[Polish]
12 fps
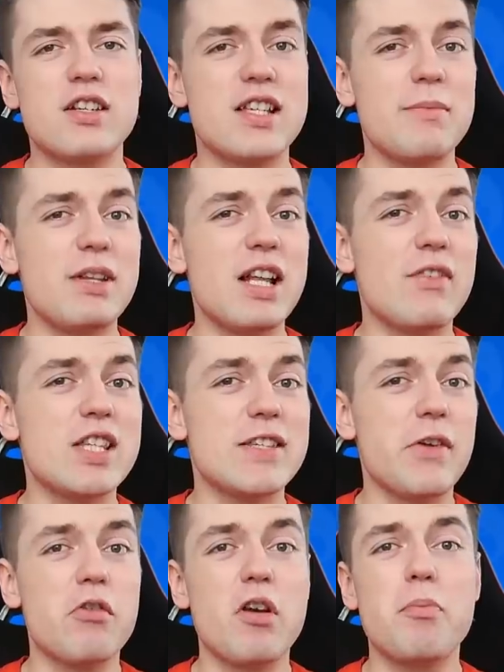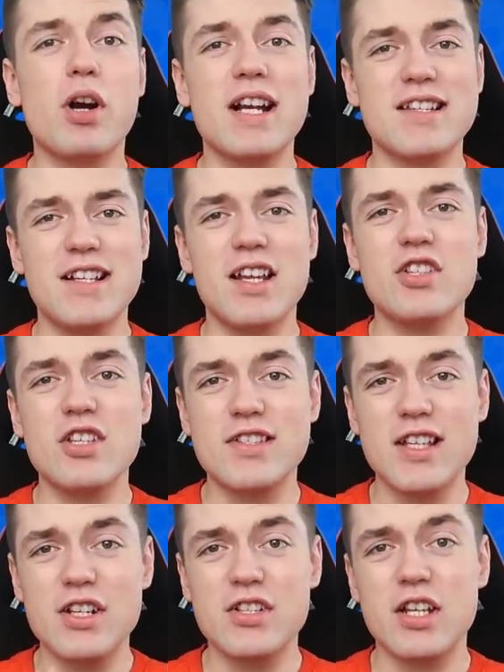Czasami nawet zwykłe pokazanie się
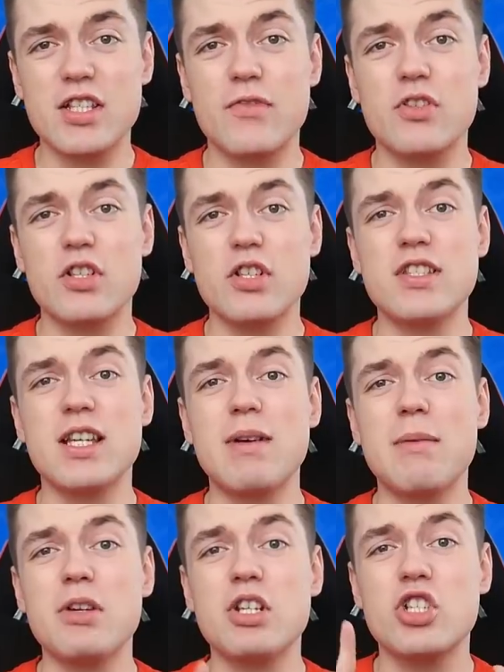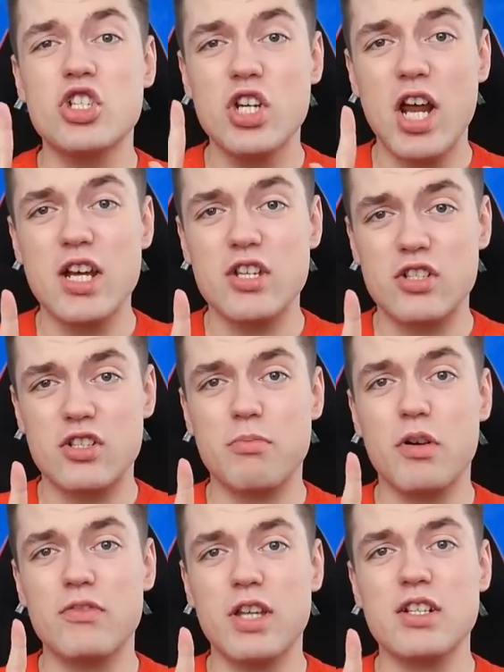znaczka ze w skrzynce mamy 6,
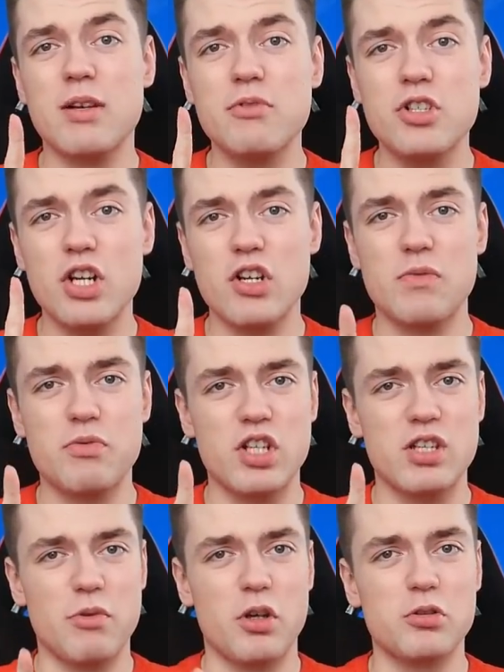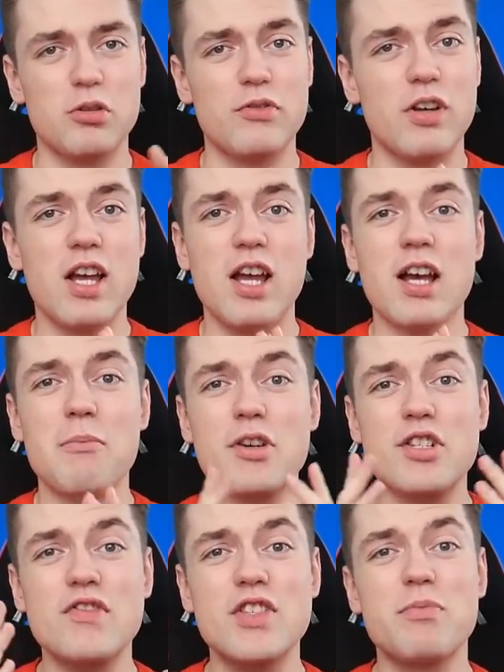powtarzam 6 przedmiotów,
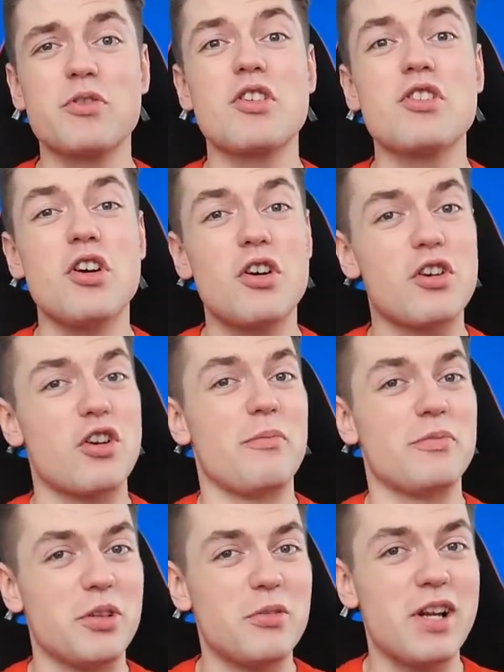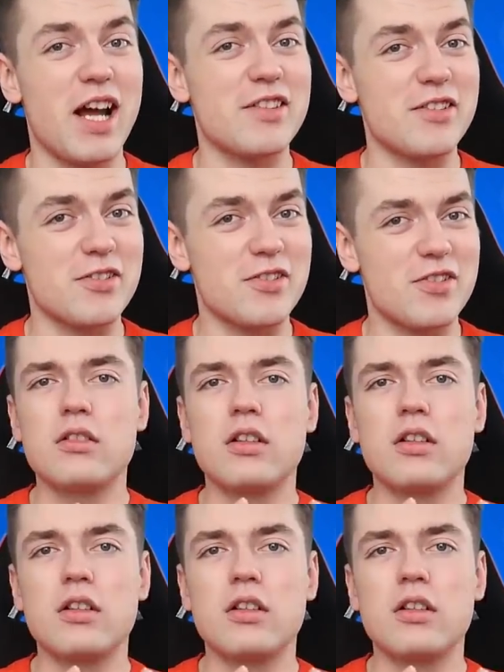może wzbudzić ogromną radość.